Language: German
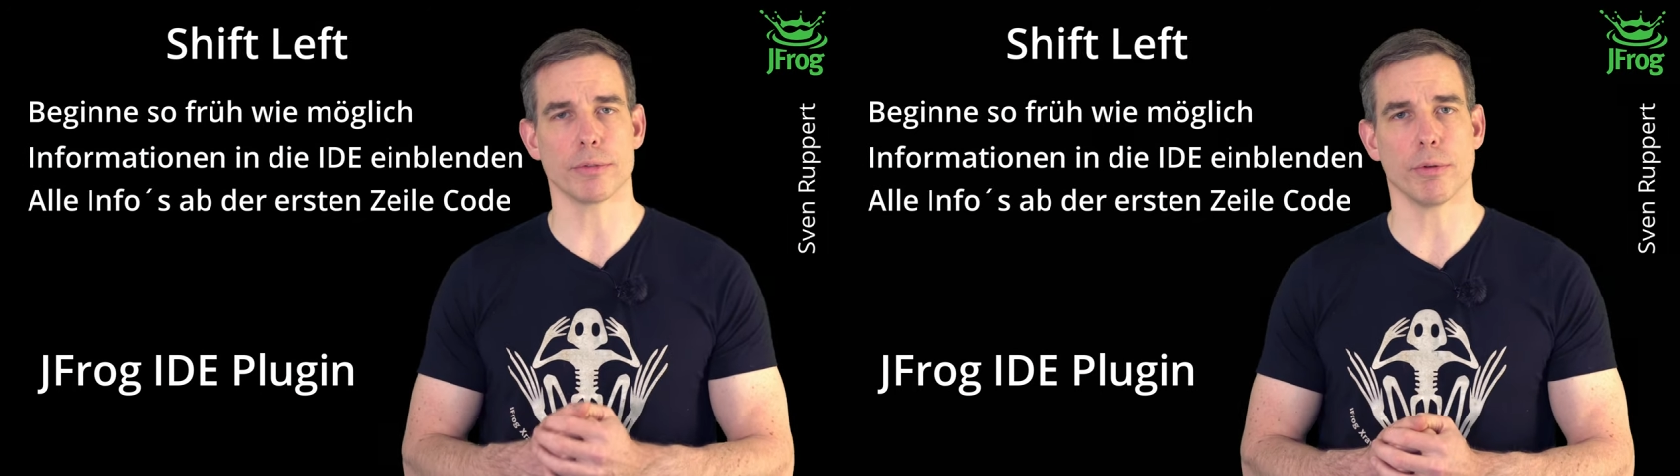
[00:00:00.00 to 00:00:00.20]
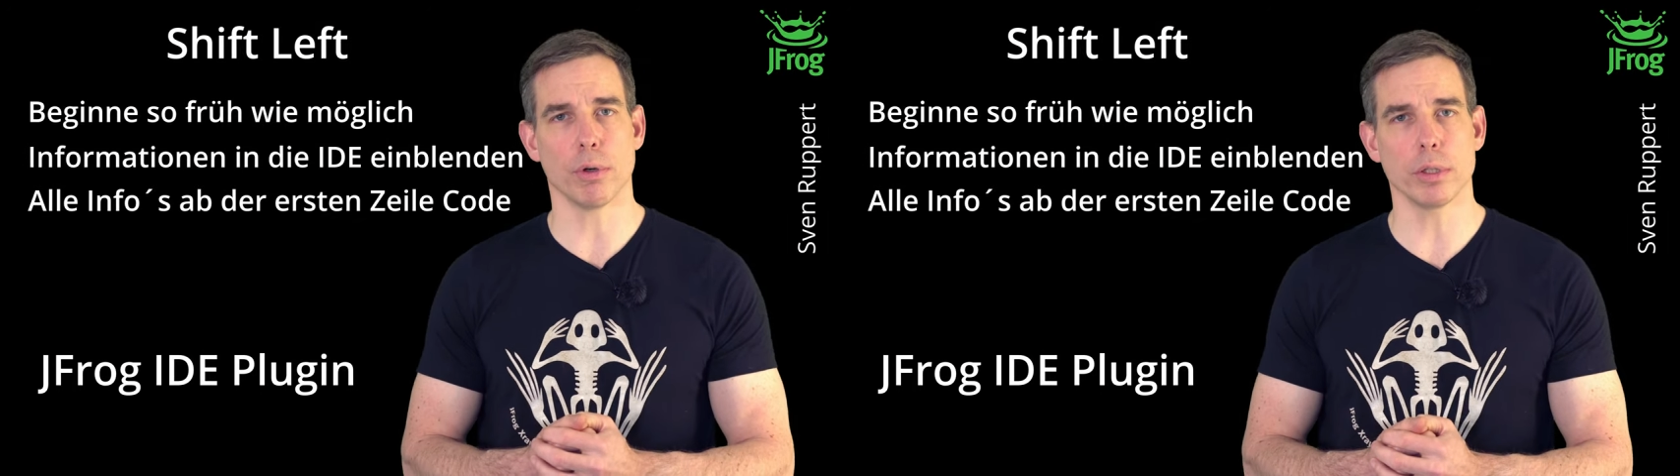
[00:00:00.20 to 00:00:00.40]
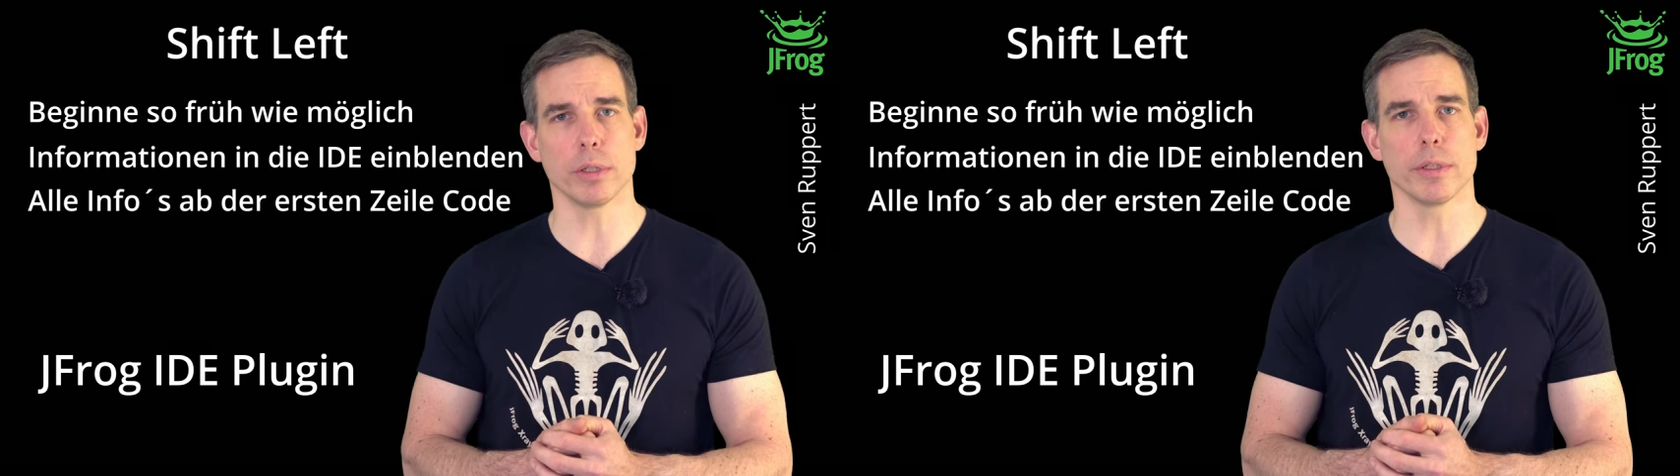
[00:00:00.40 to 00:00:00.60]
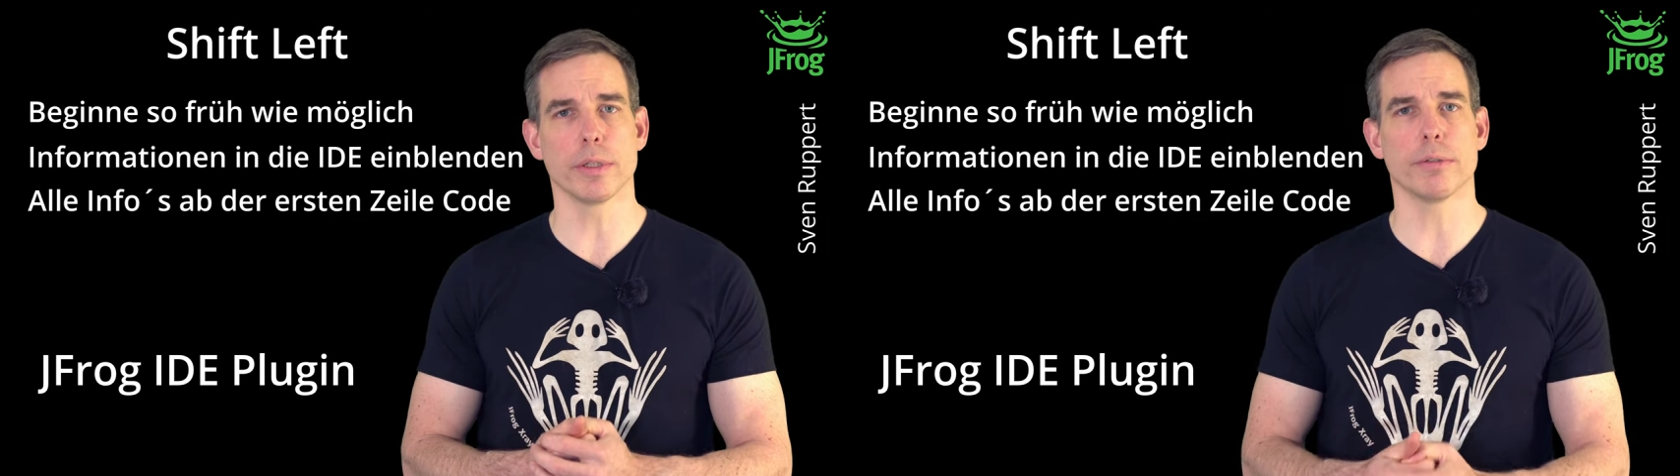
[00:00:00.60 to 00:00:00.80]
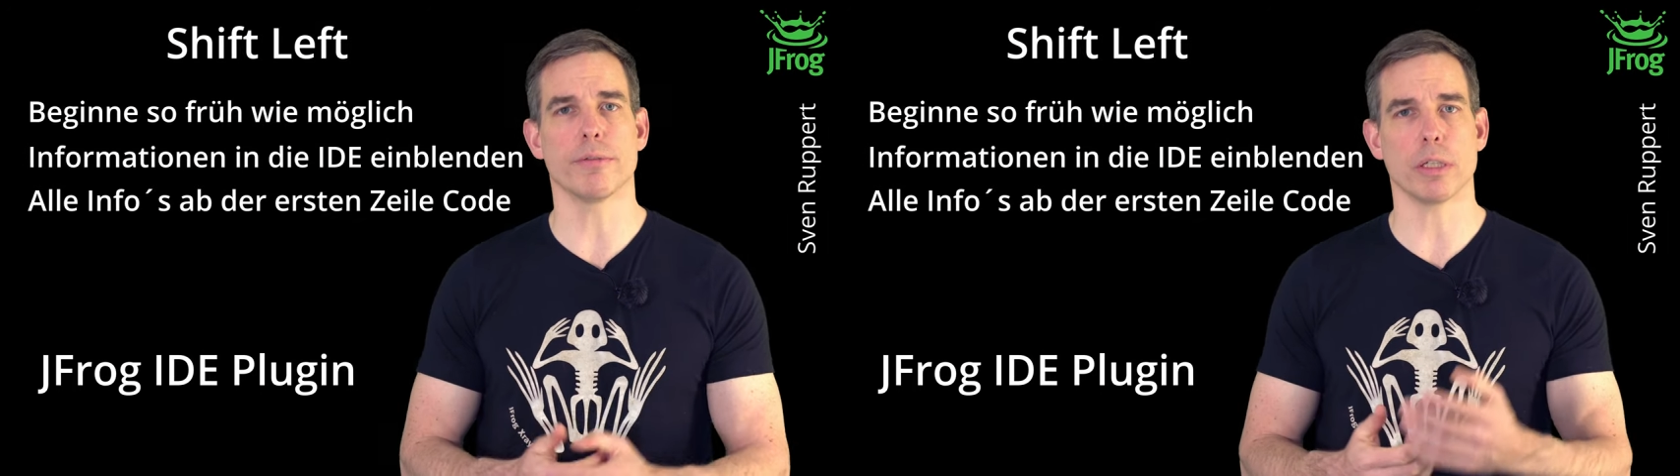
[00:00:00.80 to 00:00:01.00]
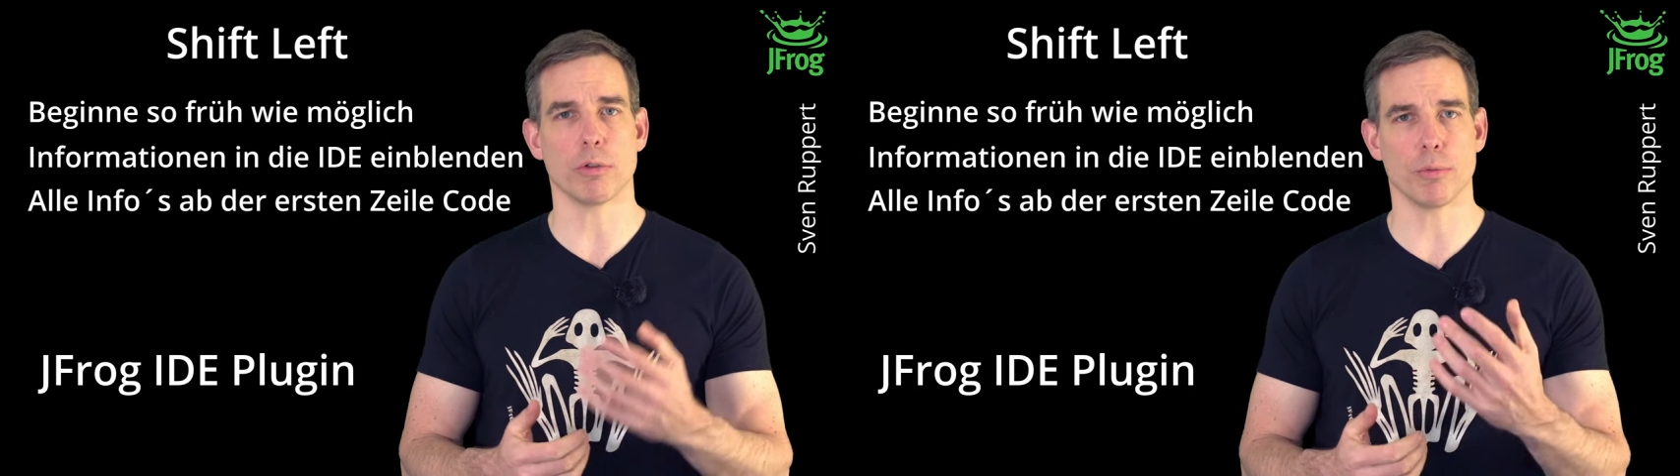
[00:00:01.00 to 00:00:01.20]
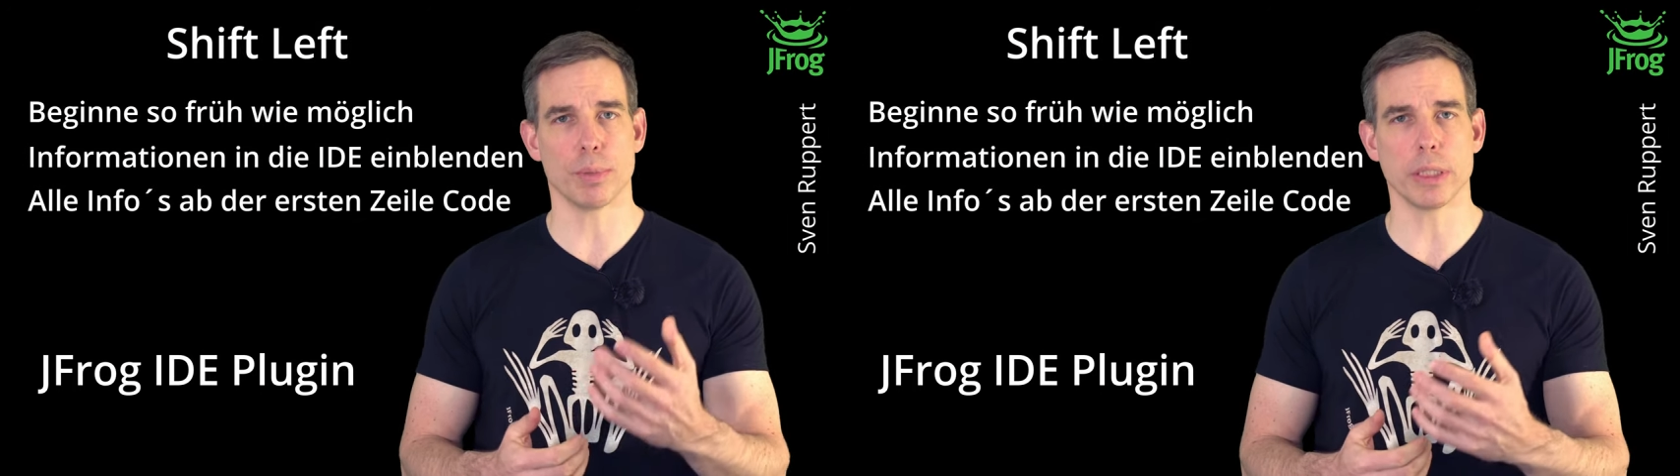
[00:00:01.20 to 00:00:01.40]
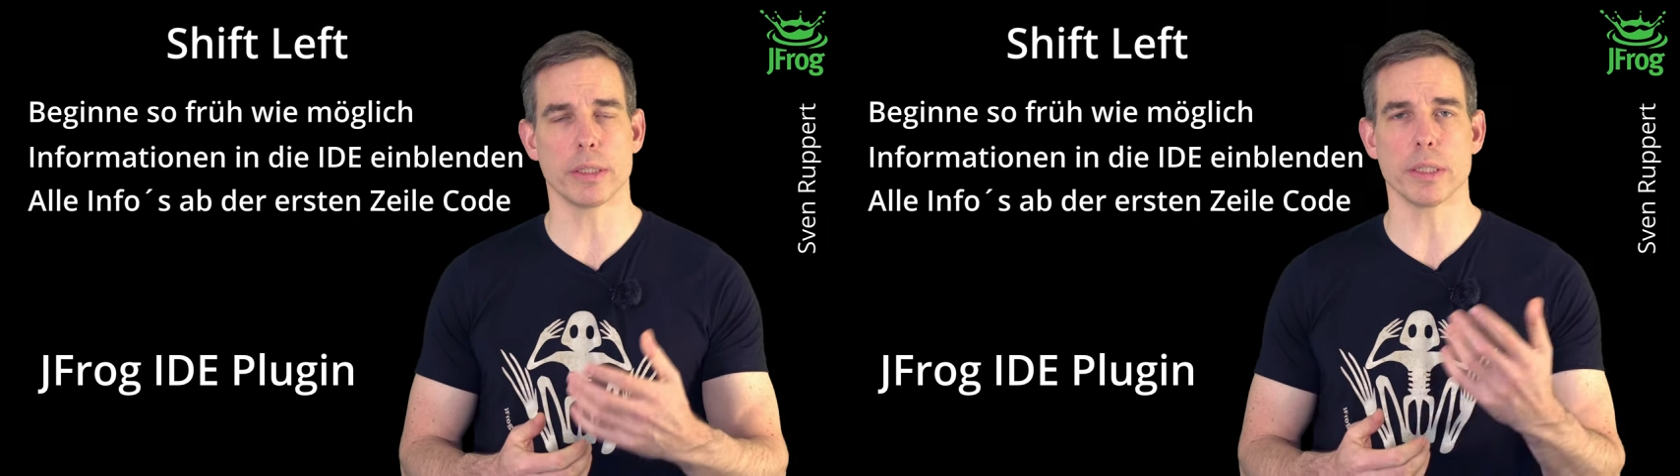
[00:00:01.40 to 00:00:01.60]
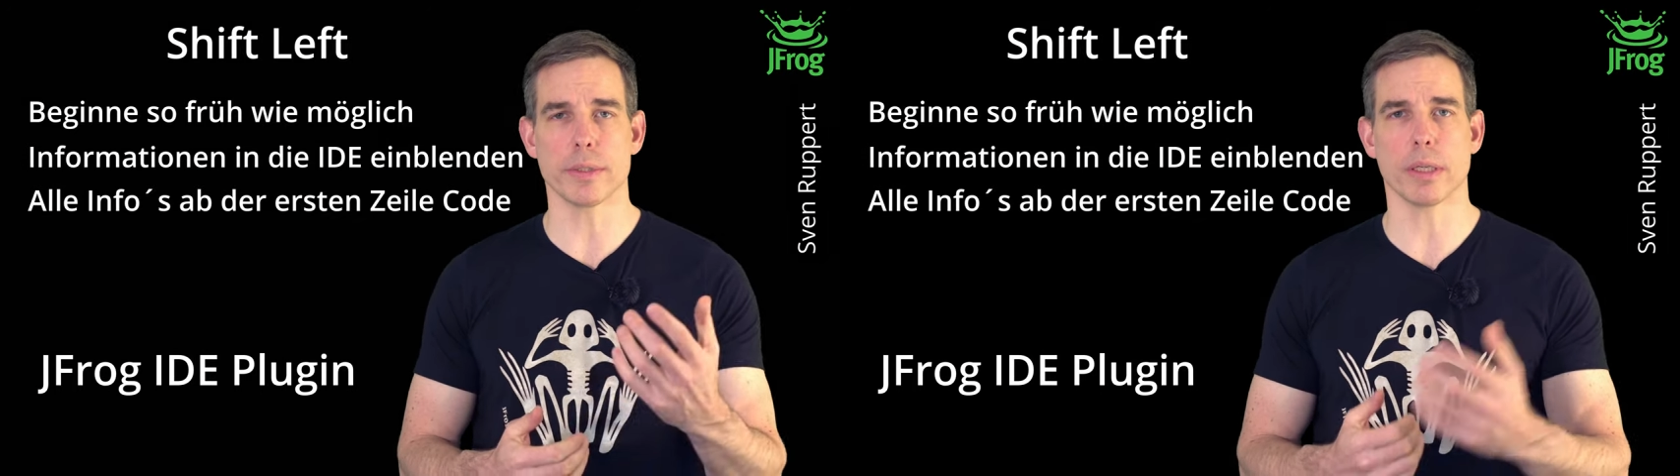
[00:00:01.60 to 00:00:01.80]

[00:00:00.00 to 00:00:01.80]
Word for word: folgende Vulnerabilities